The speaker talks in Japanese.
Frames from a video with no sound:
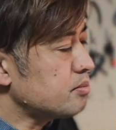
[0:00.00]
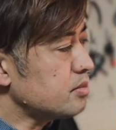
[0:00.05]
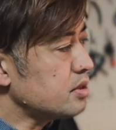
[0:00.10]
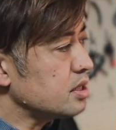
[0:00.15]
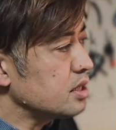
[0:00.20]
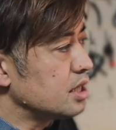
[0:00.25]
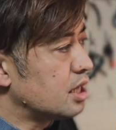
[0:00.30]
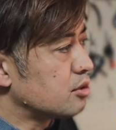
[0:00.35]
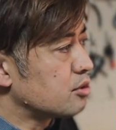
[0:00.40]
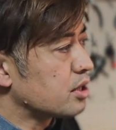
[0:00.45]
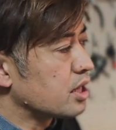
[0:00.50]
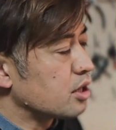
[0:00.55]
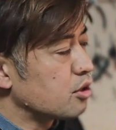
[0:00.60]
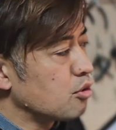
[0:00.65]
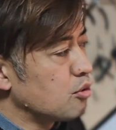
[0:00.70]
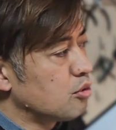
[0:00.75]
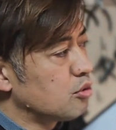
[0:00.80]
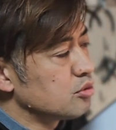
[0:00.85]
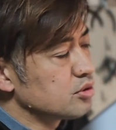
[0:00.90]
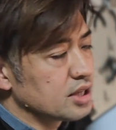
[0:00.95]
なので、
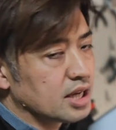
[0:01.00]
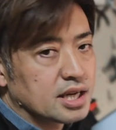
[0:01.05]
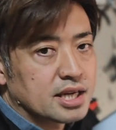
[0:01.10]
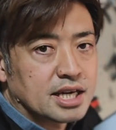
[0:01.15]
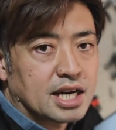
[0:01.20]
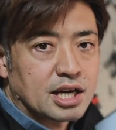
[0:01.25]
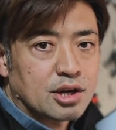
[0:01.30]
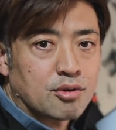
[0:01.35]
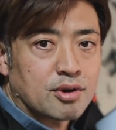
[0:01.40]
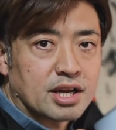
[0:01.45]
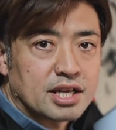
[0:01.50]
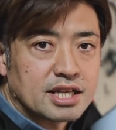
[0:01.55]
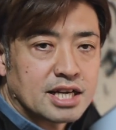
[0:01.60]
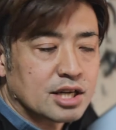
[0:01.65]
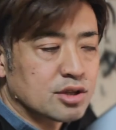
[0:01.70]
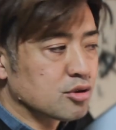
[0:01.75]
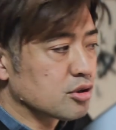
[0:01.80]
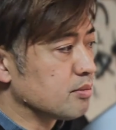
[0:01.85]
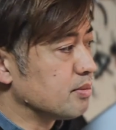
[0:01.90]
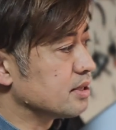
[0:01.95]
両方ね、概要欄に貼っ
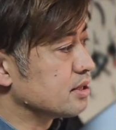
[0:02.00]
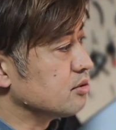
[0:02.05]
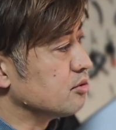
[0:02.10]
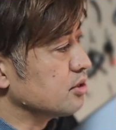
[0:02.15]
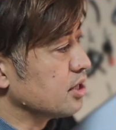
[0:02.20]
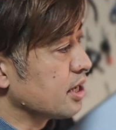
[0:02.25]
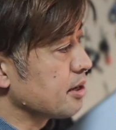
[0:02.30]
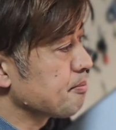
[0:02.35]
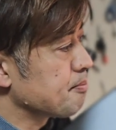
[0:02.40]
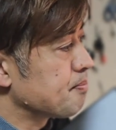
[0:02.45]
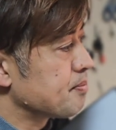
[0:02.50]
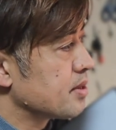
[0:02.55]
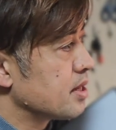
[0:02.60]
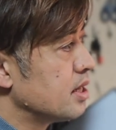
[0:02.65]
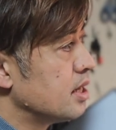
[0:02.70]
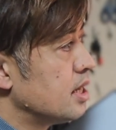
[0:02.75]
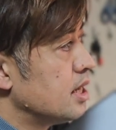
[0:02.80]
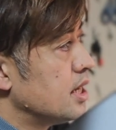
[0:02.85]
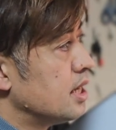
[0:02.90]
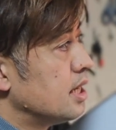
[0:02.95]
ておきますので、
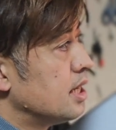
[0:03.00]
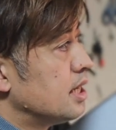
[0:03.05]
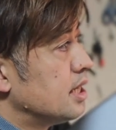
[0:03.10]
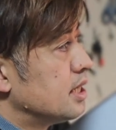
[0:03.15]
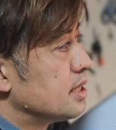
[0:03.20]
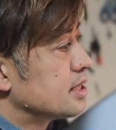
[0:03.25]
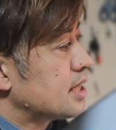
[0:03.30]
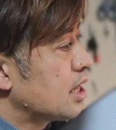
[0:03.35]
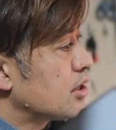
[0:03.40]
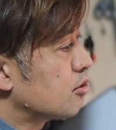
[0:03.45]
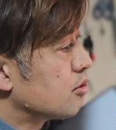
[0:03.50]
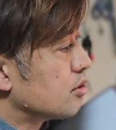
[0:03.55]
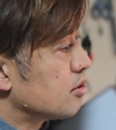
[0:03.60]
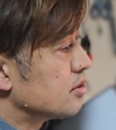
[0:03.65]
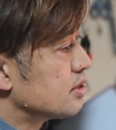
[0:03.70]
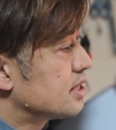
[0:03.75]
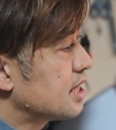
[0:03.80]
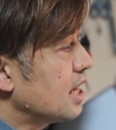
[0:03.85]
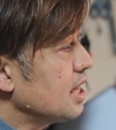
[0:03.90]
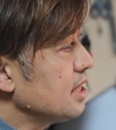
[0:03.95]
最後、
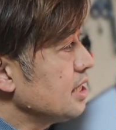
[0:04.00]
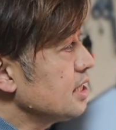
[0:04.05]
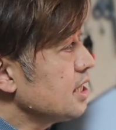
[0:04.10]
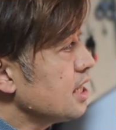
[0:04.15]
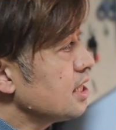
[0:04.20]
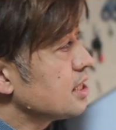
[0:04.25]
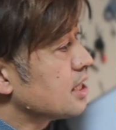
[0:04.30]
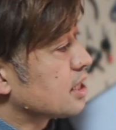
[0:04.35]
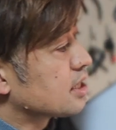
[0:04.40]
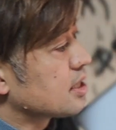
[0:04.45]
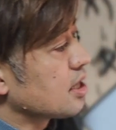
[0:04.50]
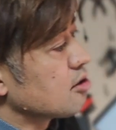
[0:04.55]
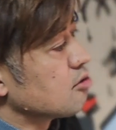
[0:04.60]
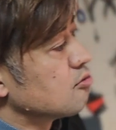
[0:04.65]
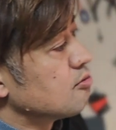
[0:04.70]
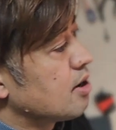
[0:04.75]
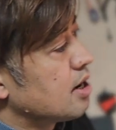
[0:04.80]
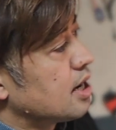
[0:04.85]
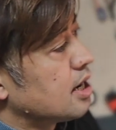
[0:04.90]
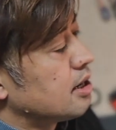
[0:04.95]
残念な点
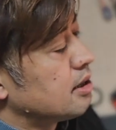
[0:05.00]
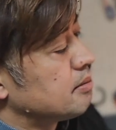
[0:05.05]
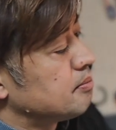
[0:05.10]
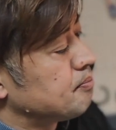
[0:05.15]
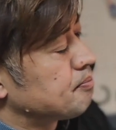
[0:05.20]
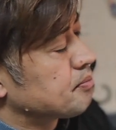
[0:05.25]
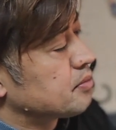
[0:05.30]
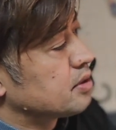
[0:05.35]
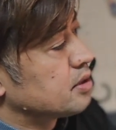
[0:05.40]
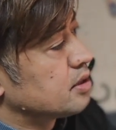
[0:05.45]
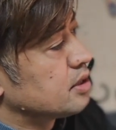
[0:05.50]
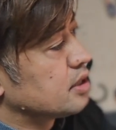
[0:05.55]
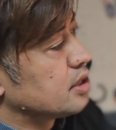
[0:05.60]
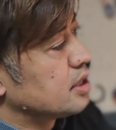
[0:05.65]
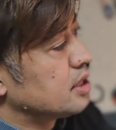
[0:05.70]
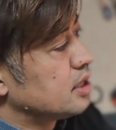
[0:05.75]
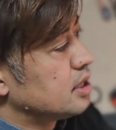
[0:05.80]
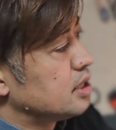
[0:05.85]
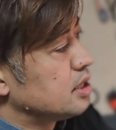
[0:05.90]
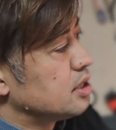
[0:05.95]
は、
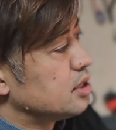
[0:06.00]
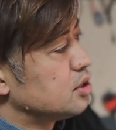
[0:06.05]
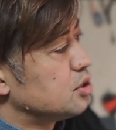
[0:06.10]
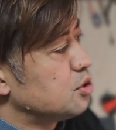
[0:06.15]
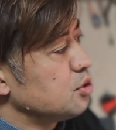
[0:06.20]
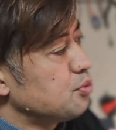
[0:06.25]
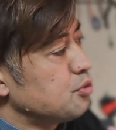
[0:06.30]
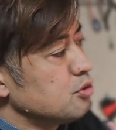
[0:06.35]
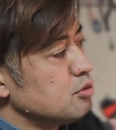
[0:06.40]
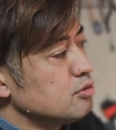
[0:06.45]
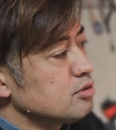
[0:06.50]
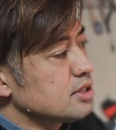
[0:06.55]
ディフュー